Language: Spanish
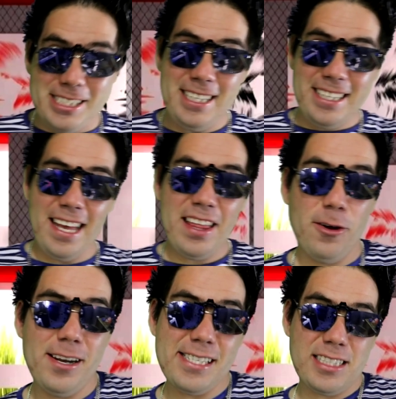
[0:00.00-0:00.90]
Pues el día de
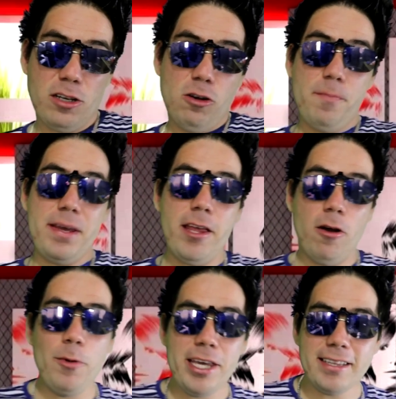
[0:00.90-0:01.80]
hoy les tengo un
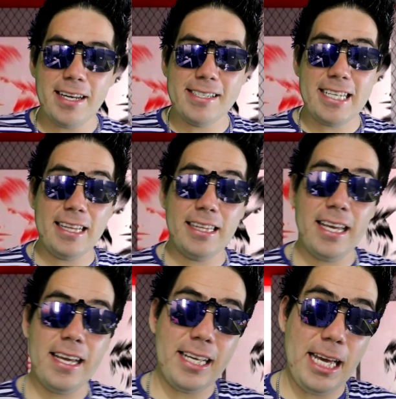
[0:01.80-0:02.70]
video muy
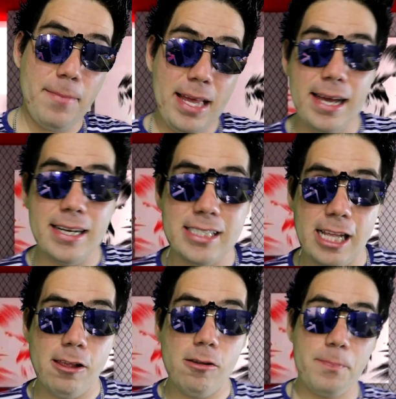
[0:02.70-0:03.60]
interesante que me han
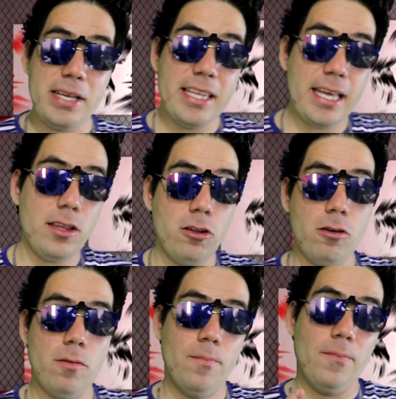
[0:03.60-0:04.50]
estado
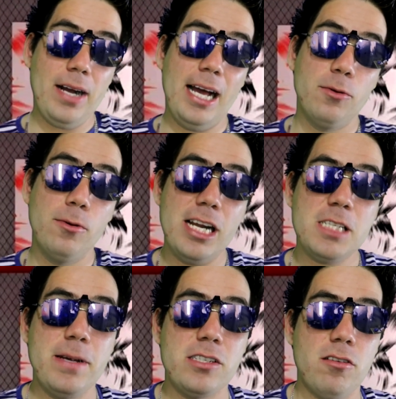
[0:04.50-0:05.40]
pidiendo
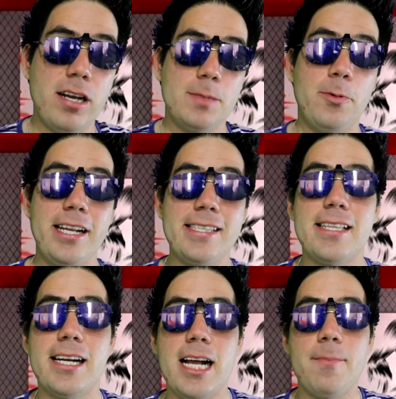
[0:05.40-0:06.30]
algunas personas por
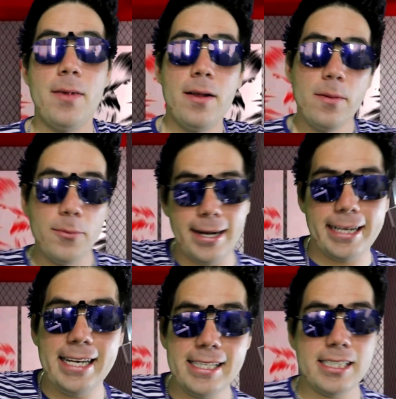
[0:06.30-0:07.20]
Instagram. Por
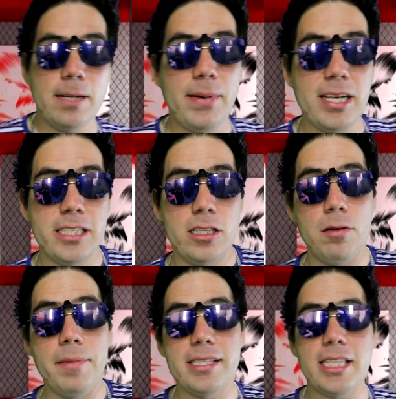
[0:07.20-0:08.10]
aquí les está
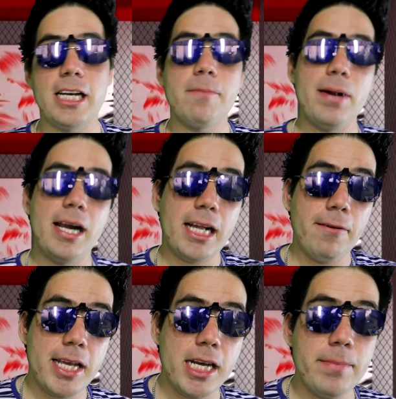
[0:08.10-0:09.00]
apareciendo mi Instagram para que
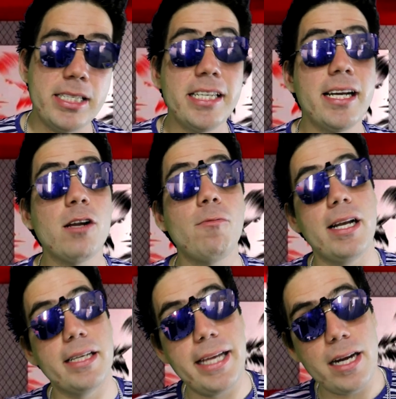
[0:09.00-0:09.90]
vayan y me sigan
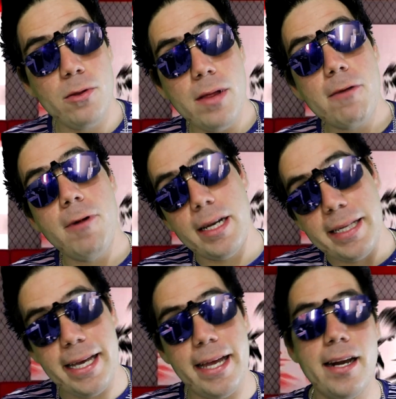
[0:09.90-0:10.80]
cualquier duda,
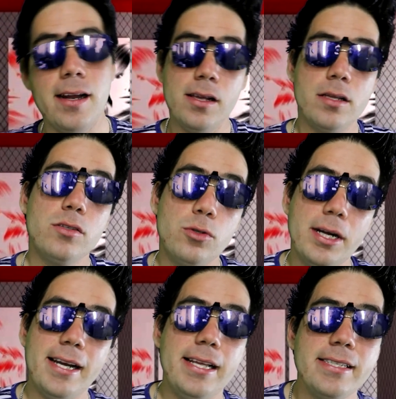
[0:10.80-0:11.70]
cualquier
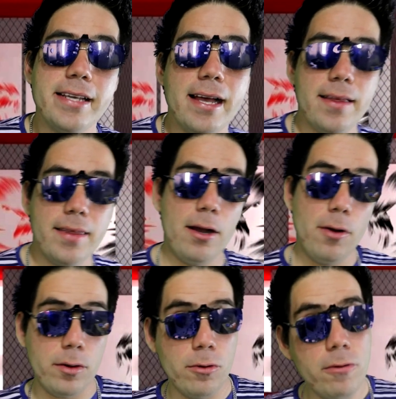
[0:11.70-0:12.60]
sugerencia de
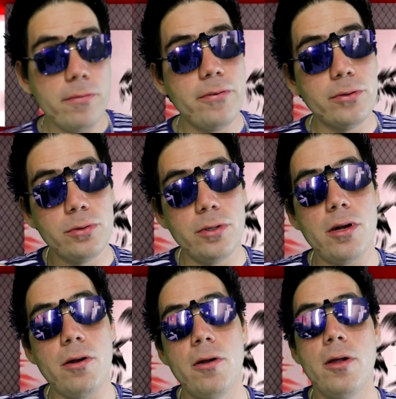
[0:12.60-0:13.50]
algún
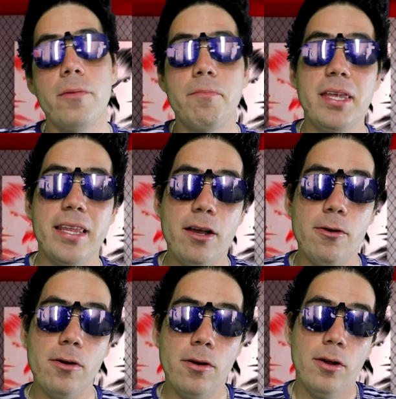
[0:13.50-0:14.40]
futuro
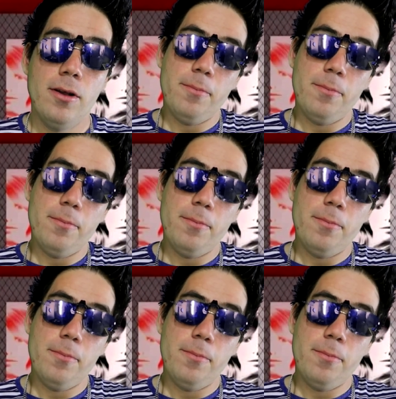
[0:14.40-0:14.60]
video